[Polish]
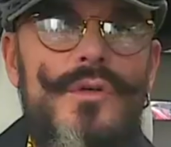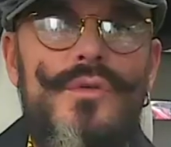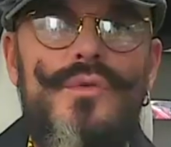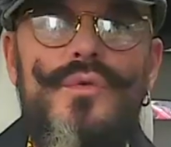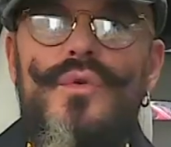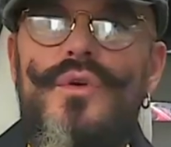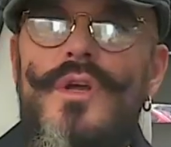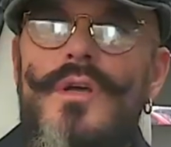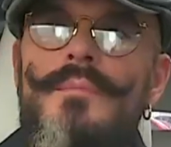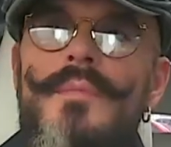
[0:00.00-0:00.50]

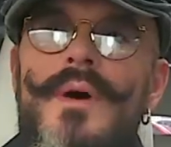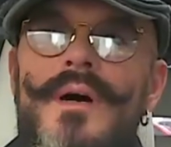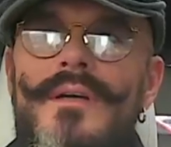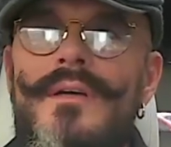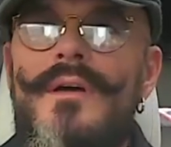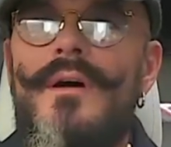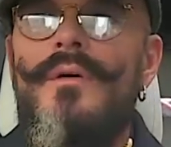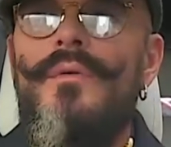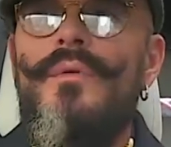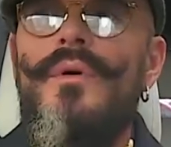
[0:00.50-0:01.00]
które
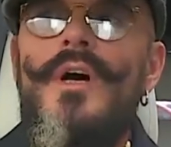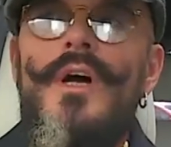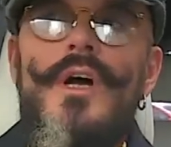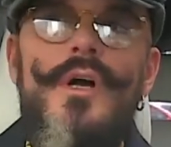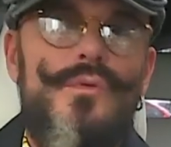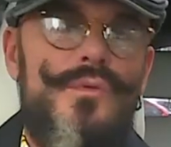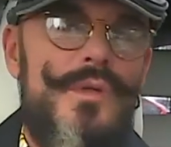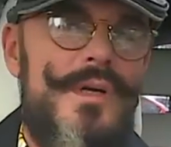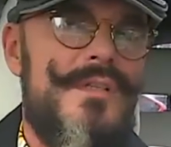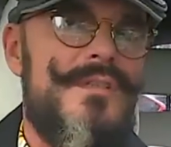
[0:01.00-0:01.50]
mają,
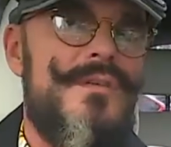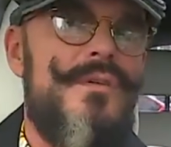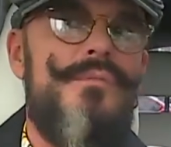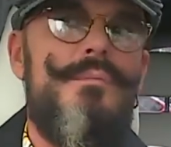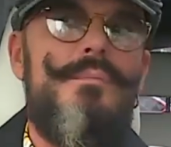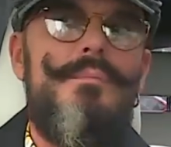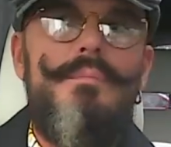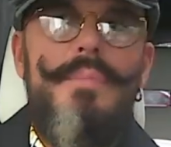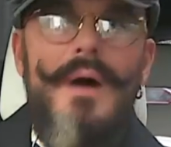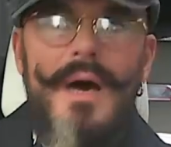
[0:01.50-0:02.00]
które
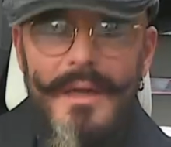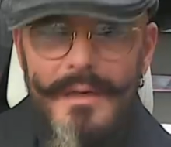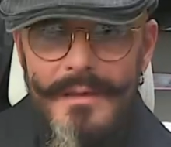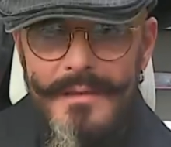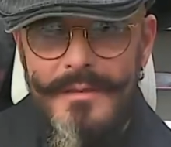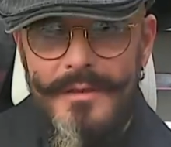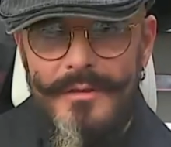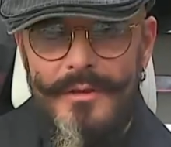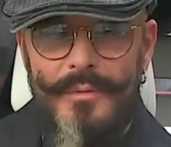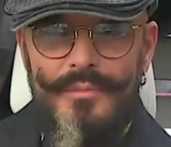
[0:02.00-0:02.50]
są
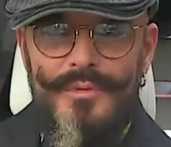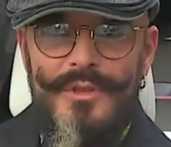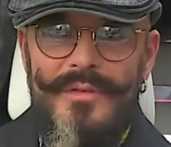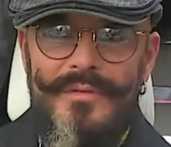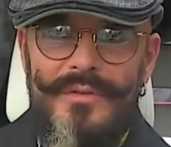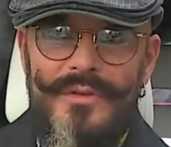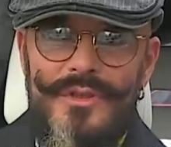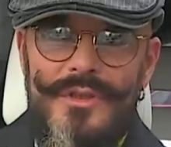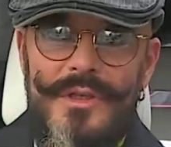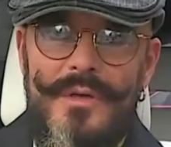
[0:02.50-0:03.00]
bardzo dobrze
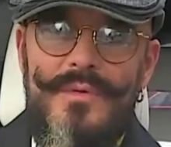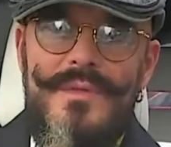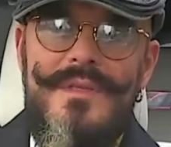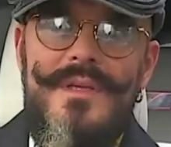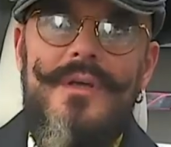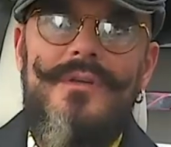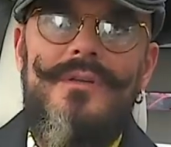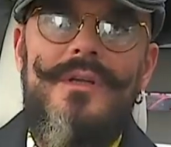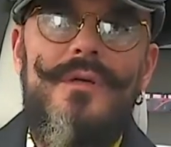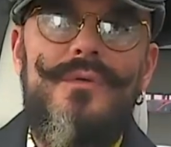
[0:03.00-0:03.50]

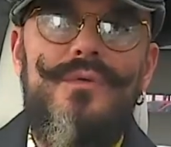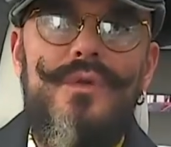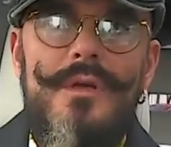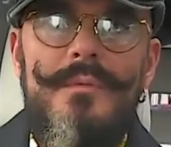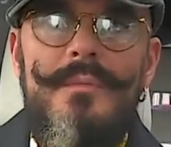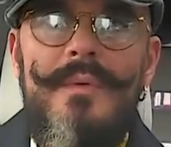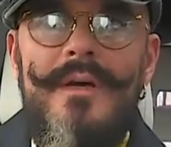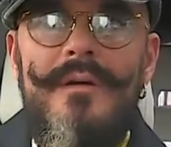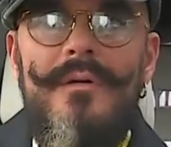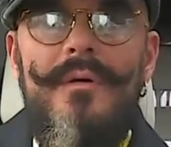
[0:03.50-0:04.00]
wykształcone,
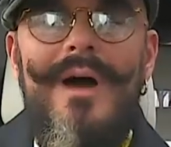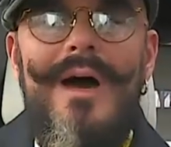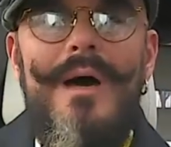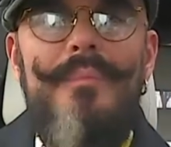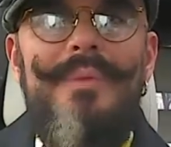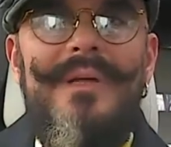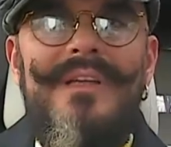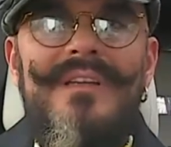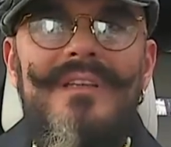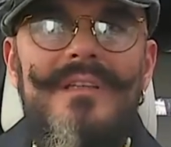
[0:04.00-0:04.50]
które mają
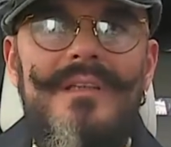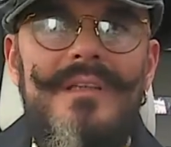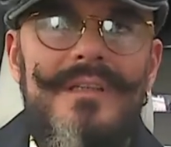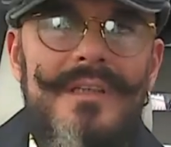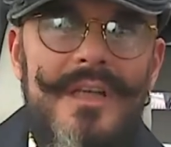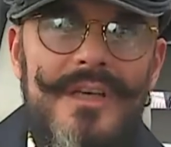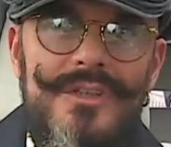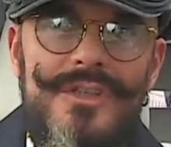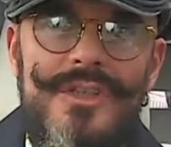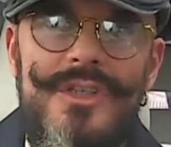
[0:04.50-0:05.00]
apetyty
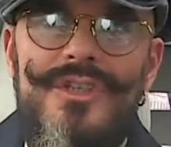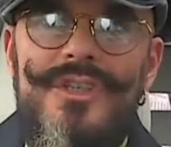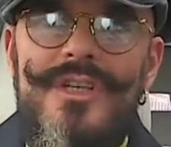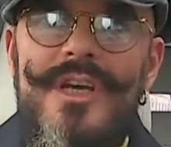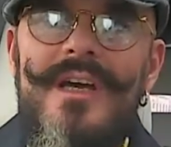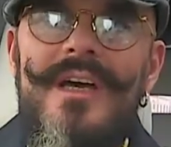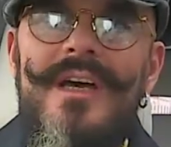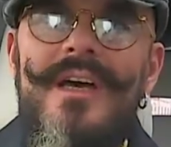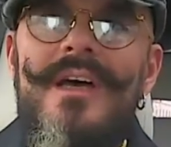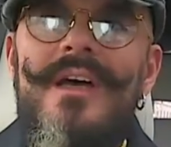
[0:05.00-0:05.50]
na
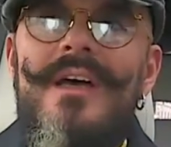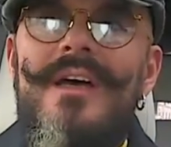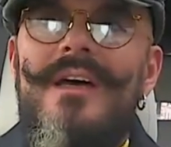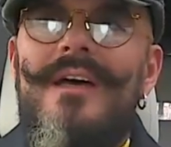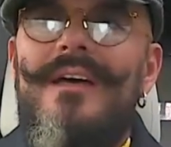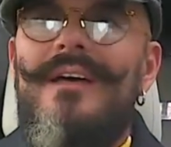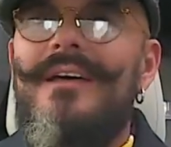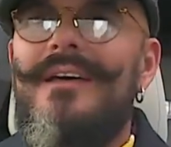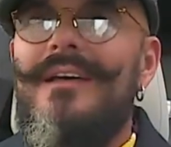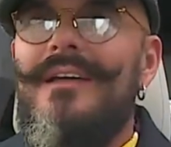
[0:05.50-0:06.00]
życie e,
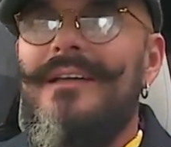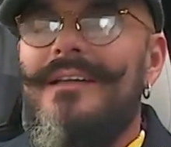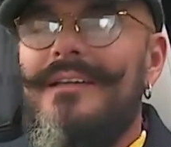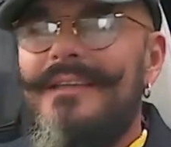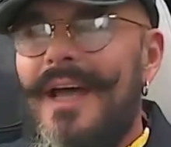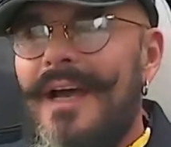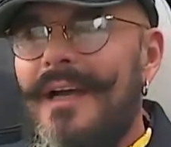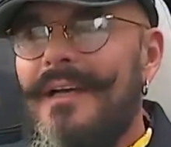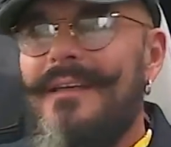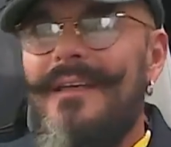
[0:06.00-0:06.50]

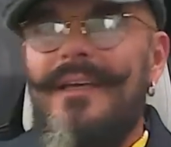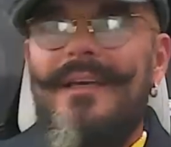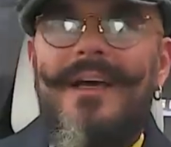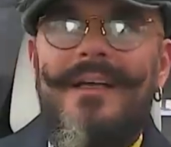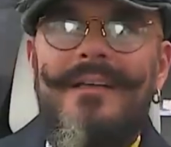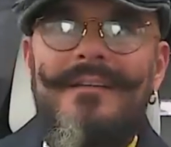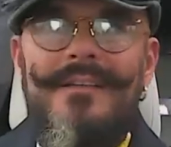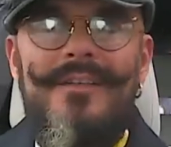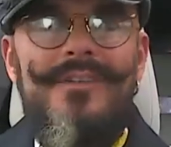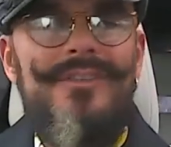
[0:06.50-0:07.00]
tak
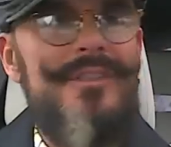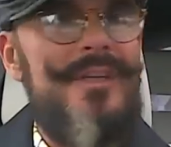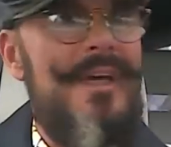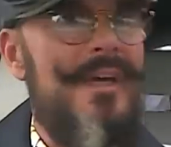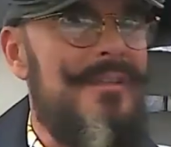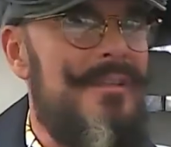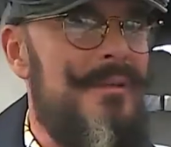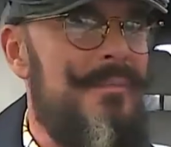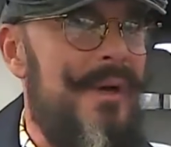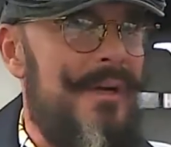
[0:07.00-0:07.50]
gigantyczne,
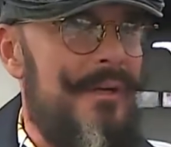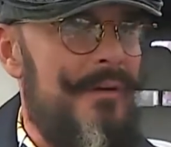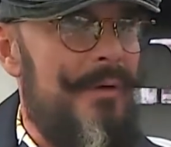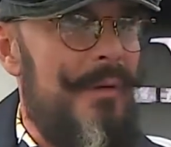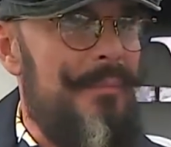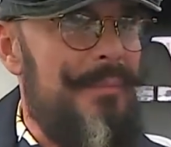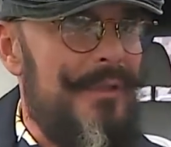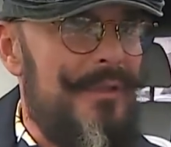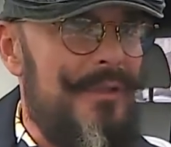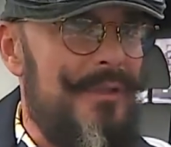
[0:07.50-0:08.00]
jak nie mają
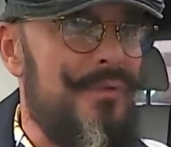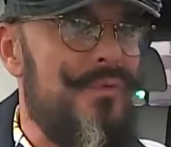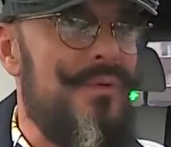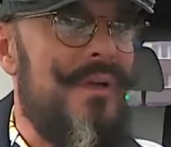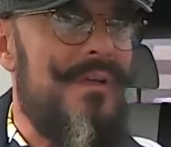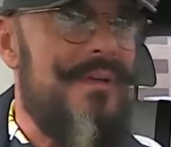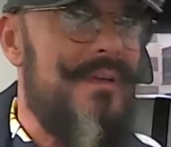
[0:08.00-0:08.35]
apetytu na